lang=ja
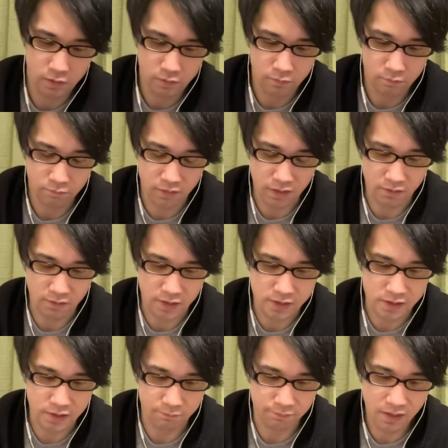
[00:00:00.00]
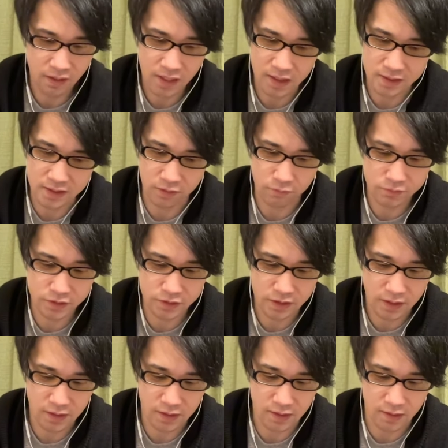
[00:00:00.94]
パワーちゃんパワーちゃん欲しいな
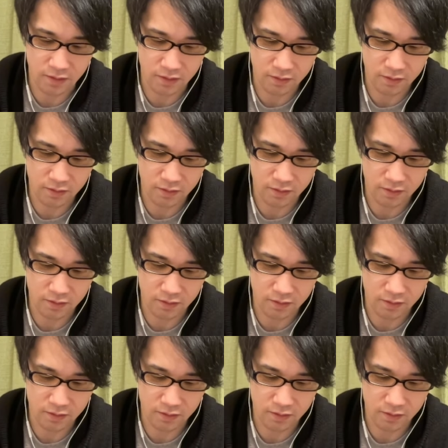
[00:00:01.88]
は